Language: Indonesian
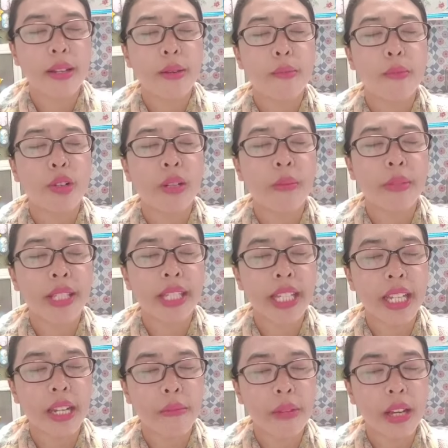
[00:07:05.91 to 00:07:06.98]
boleh
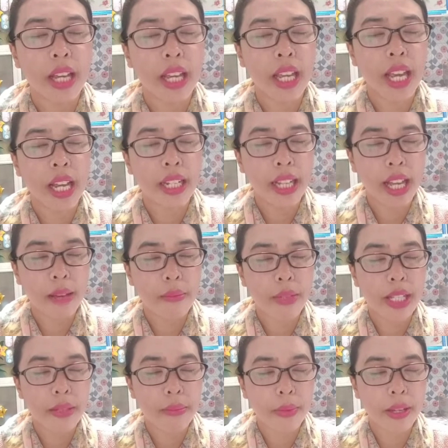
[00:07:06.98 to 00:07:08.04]
menjadi bagian
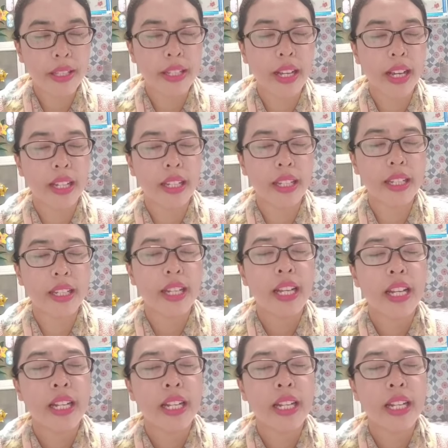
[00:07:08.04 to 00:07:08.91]
kami sepanjang hari ini.